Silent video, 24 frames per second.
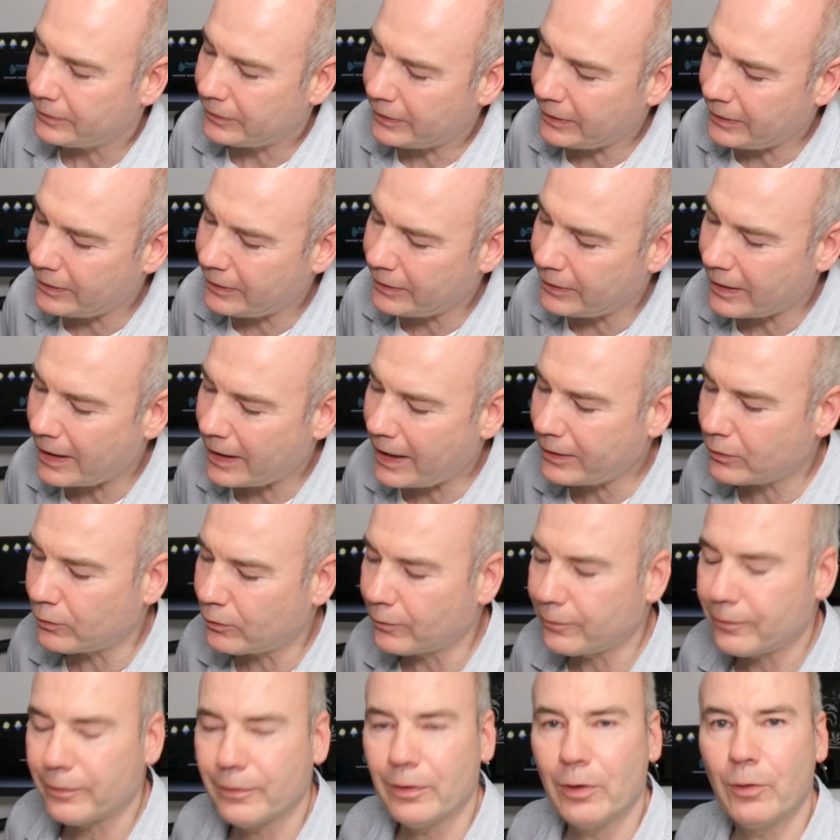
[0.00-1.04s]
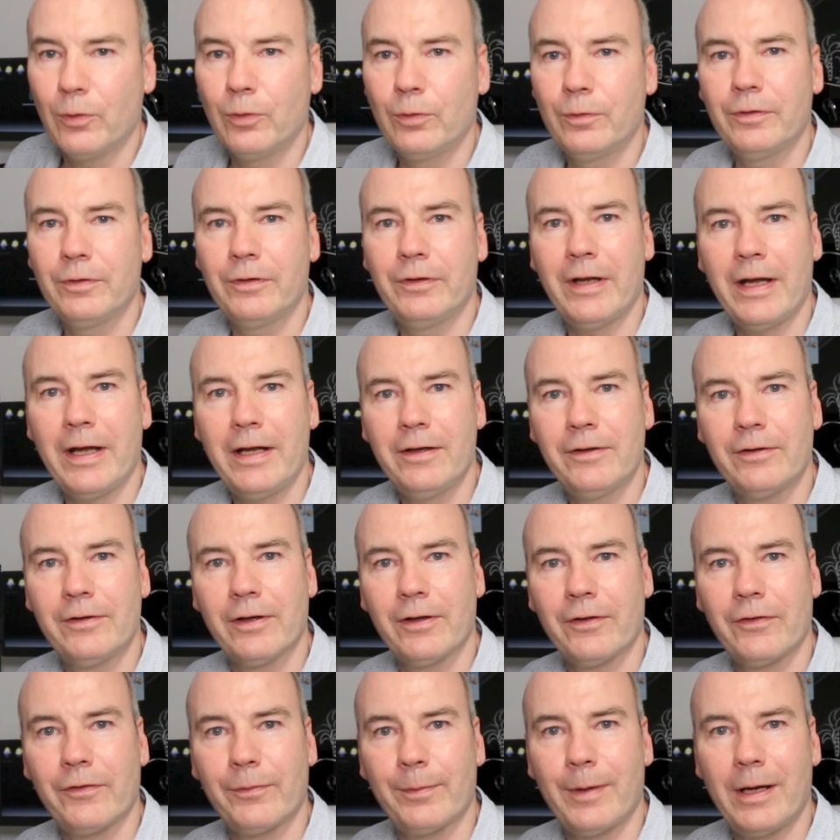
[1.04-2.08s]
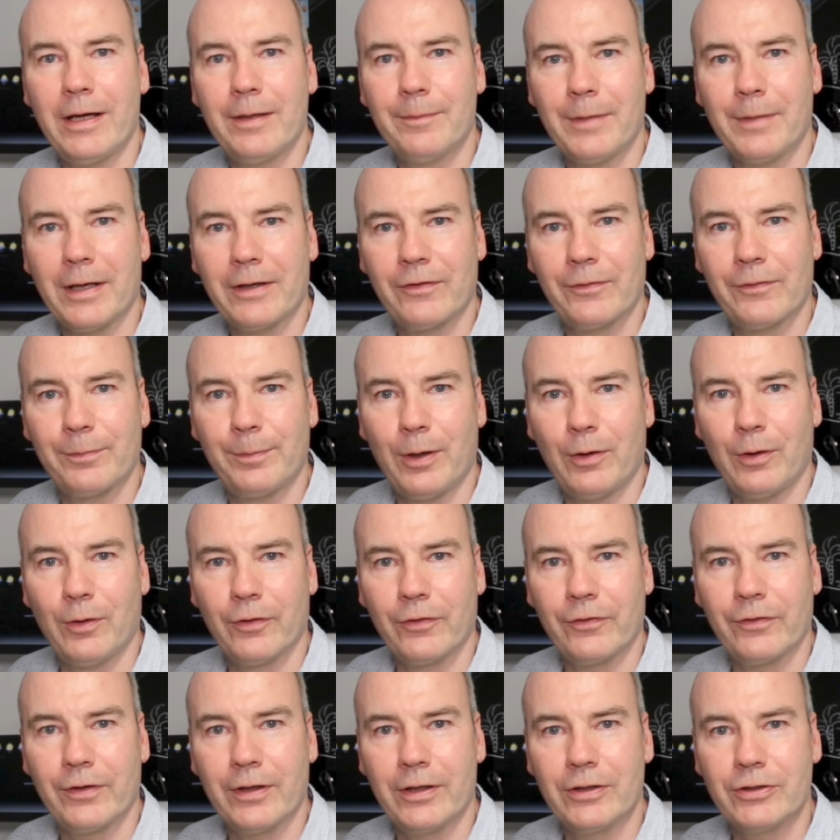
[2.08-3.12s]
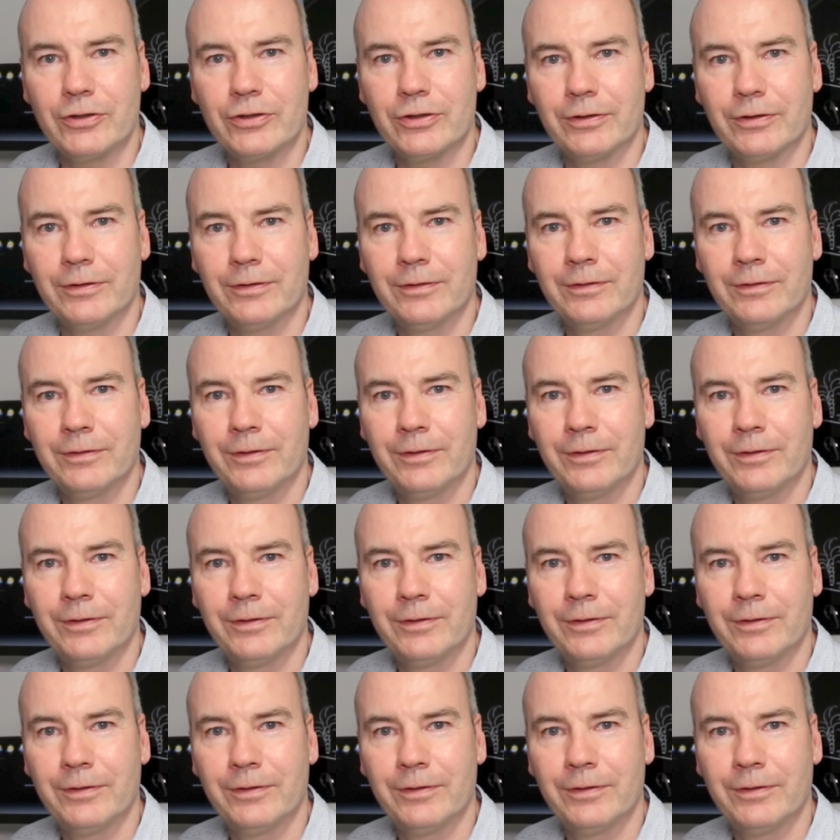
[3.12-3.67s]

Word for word: die EcoFlow Delta 2 Max Power Station.